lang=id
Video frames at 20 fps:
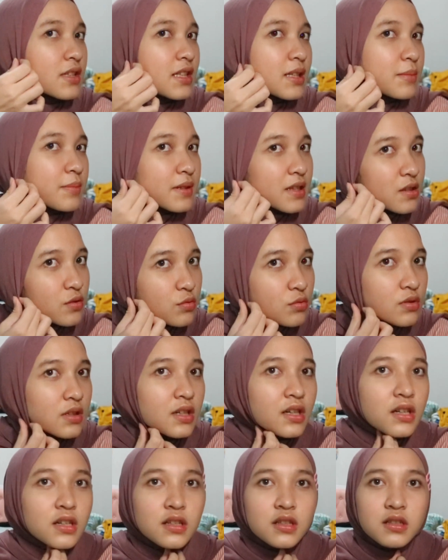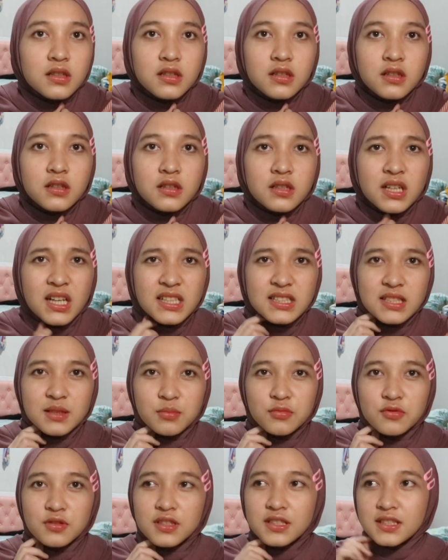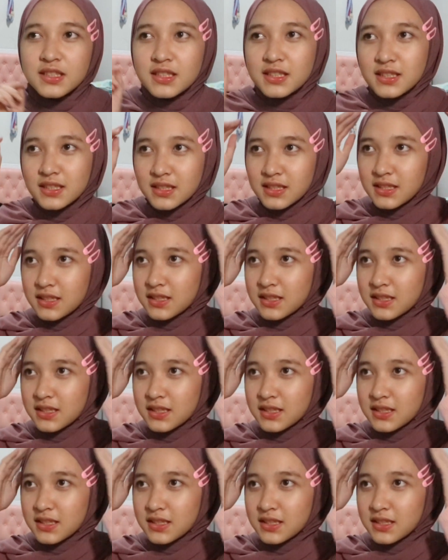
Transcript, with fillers: dilipet juga nah jadi bulat